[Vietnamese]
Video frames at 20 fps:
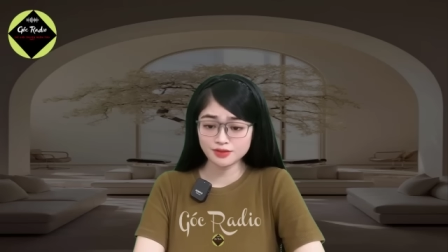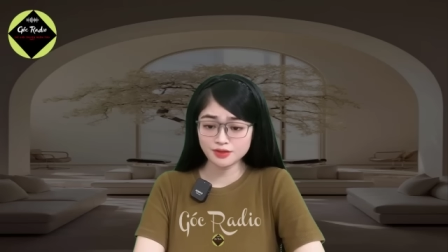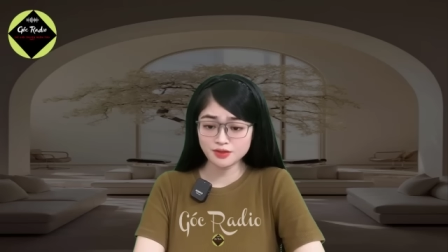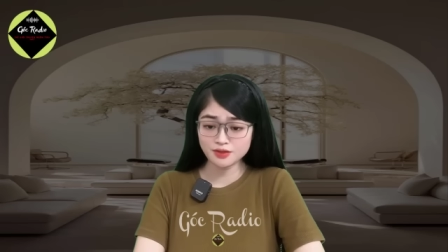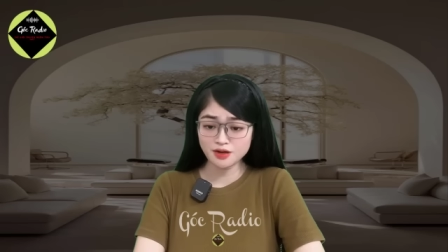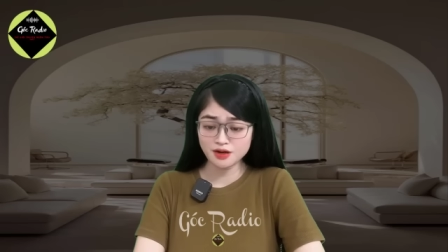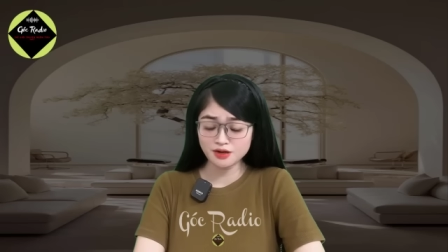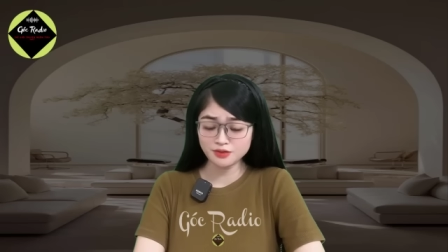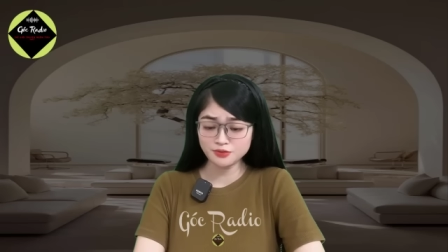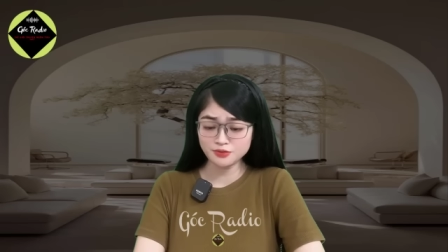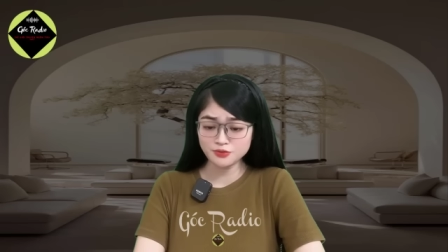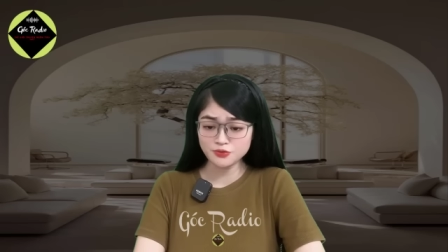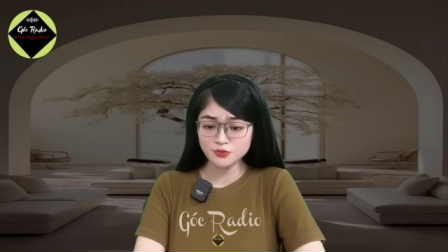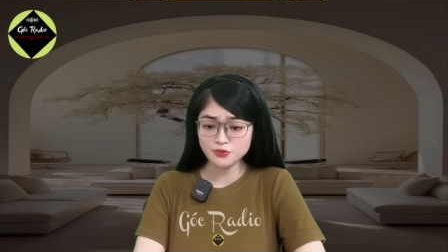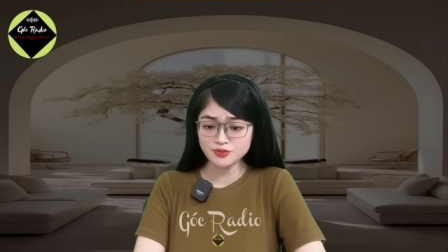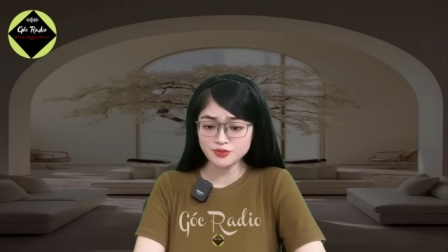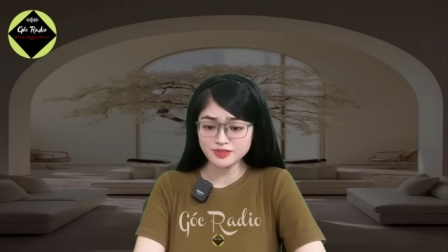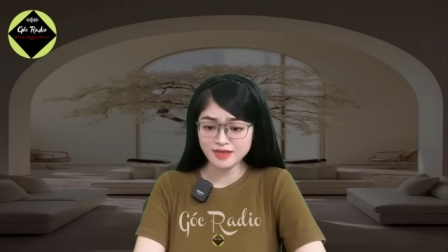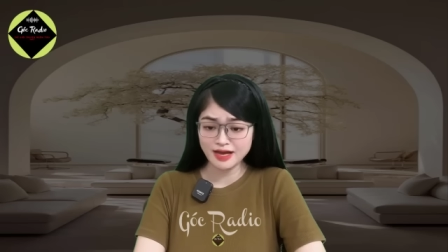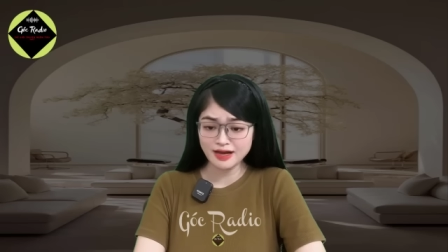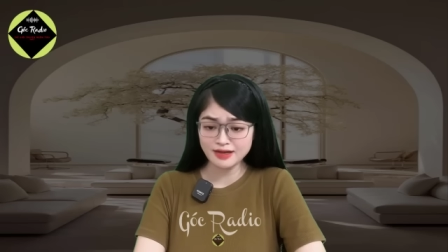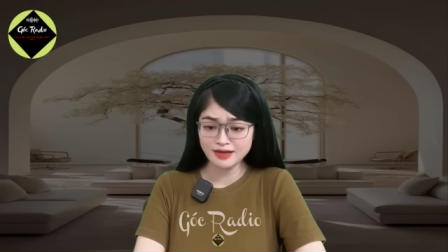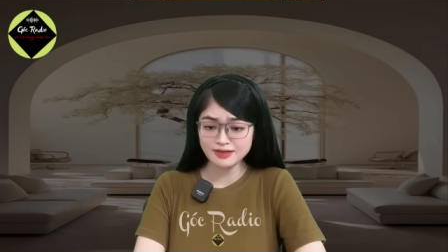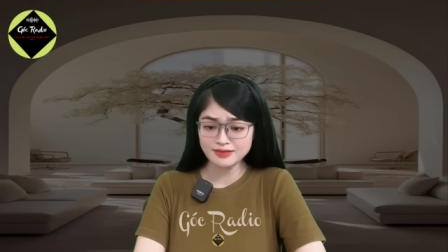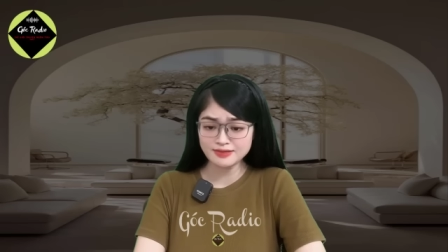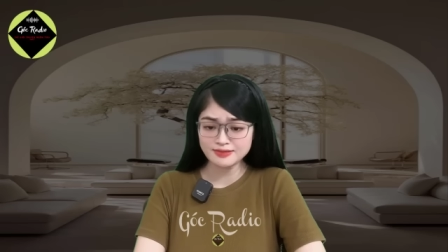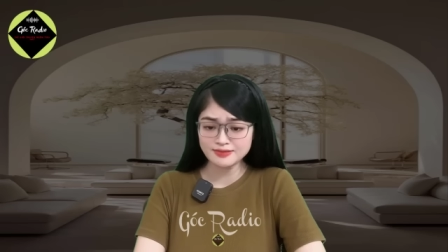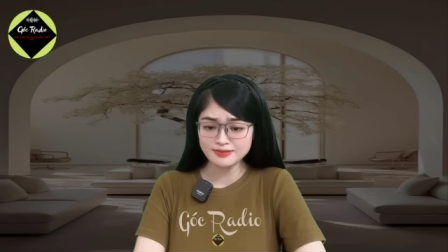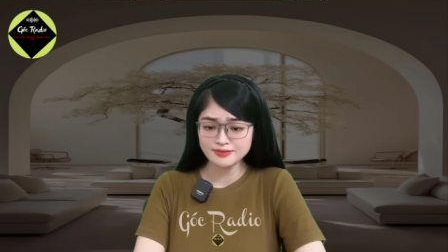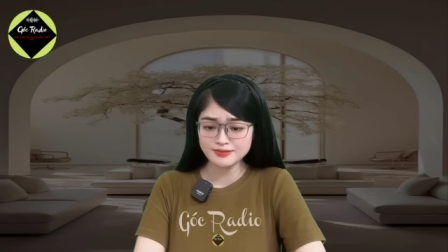Thế còn cô
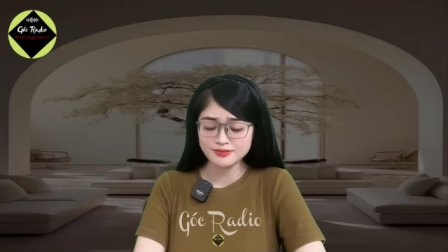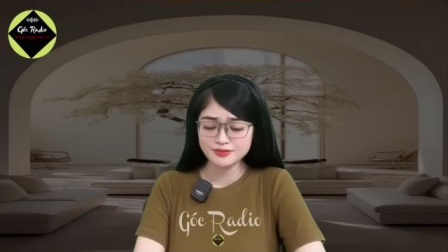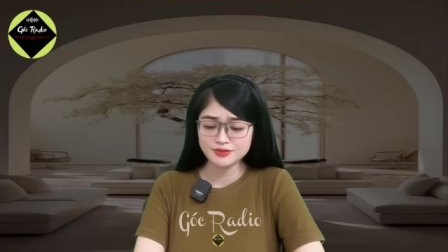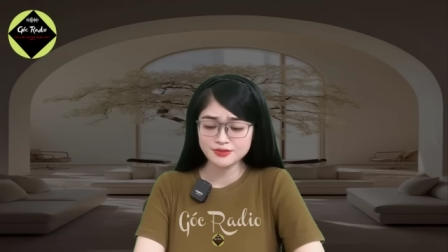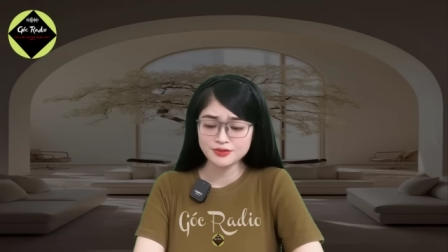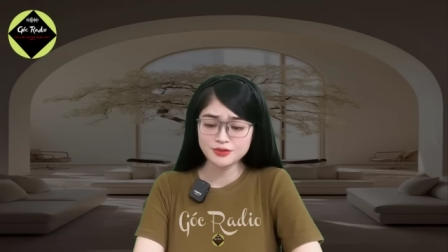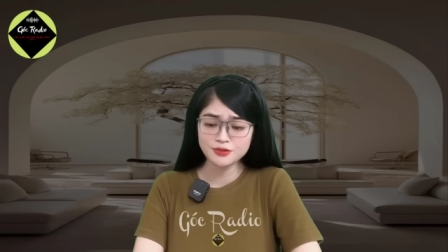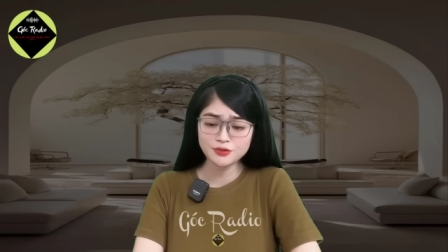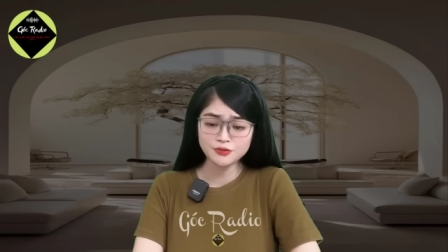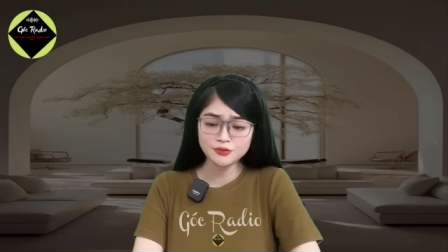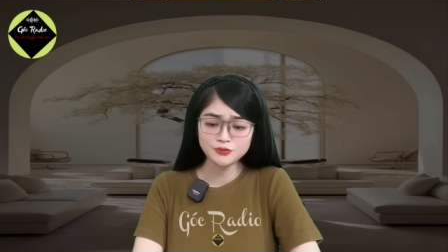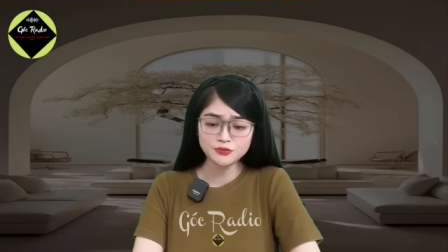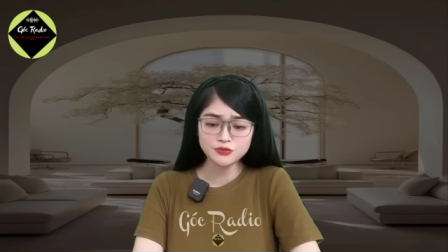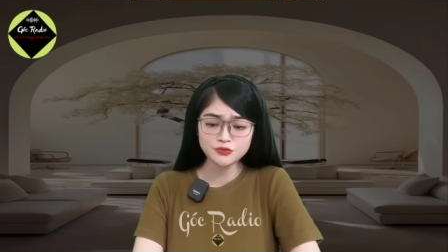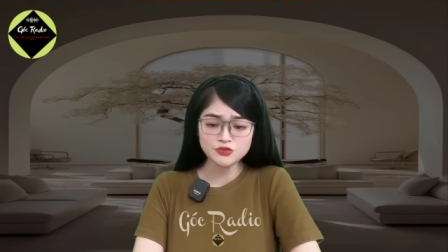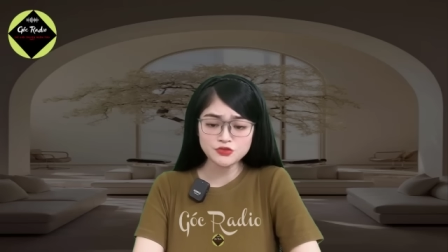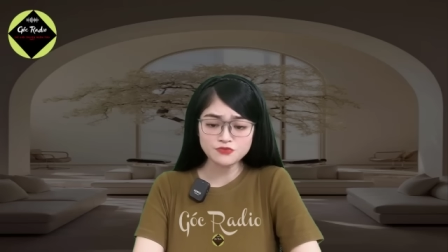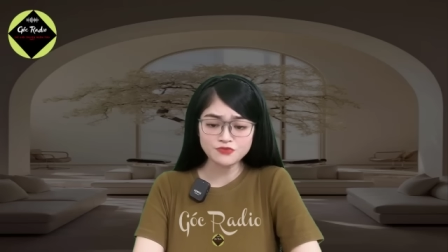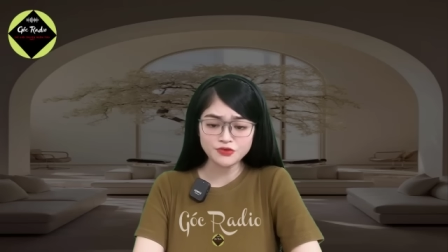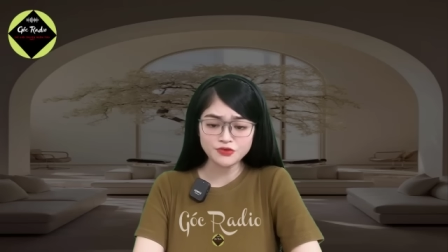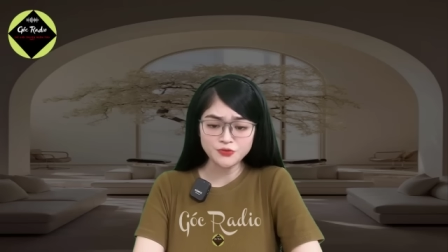Giang... Châu